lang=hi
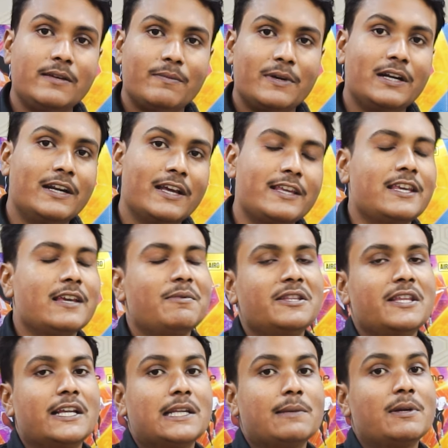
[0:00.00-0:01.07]
ये बिल्ड है ये
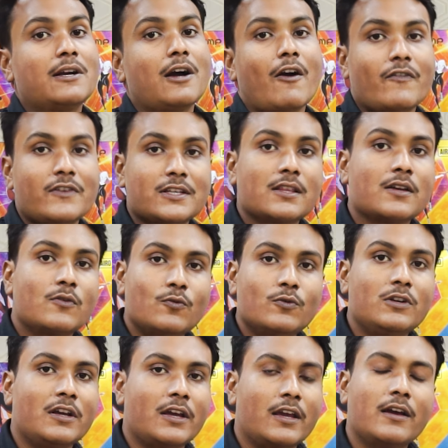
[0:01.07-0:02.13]
भी देखने में काफी ज्यादा
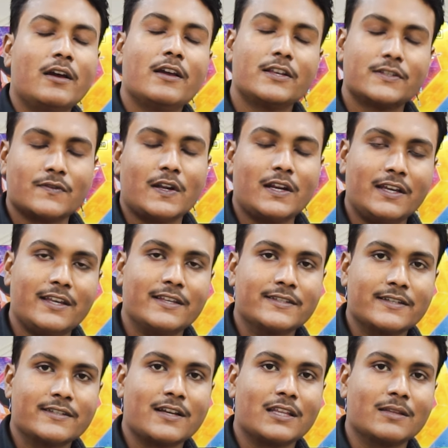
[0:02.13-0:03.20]
कूल लगेगा इस वाले
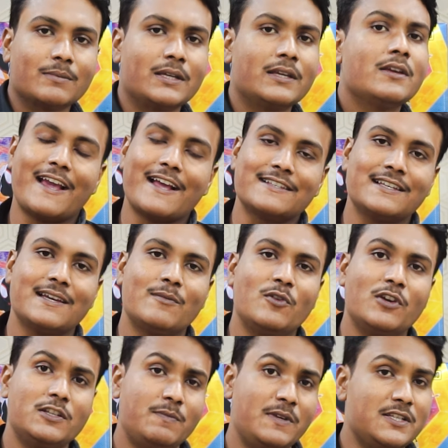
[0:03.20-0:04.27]
केस के साथ में कैसे हम
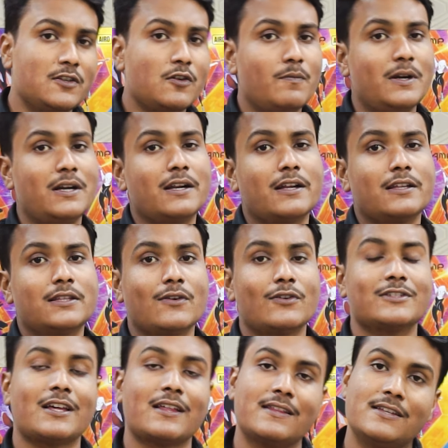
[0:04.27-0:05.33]
लोग इस पीसी को बिल्ड करते हैं
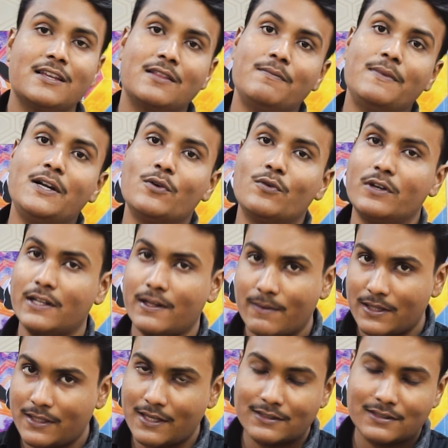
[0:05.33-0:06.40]
और साथ ही साथ बिल्ड होने के
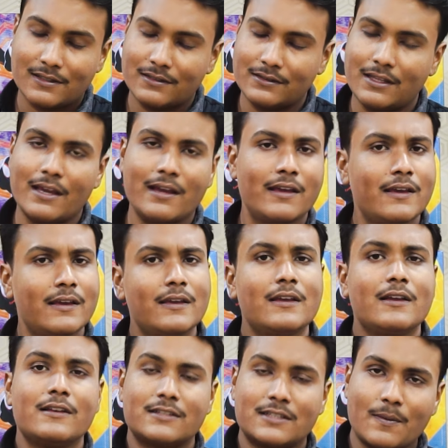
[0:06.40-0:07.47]
बाद कैसा लगता है
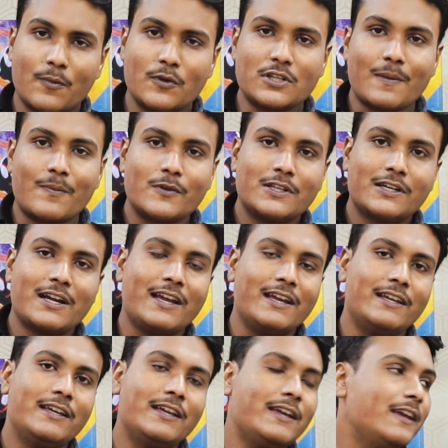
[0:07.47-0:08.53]
सब कुछ आपको
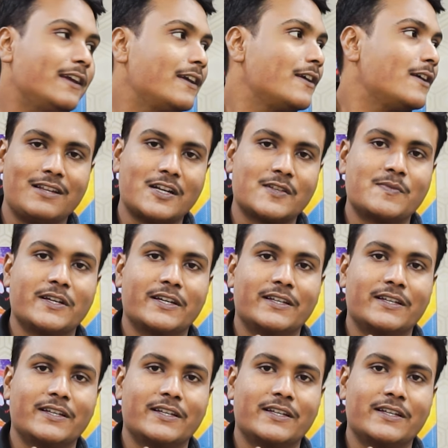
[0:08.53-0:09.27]
दिखाएंगे लट्स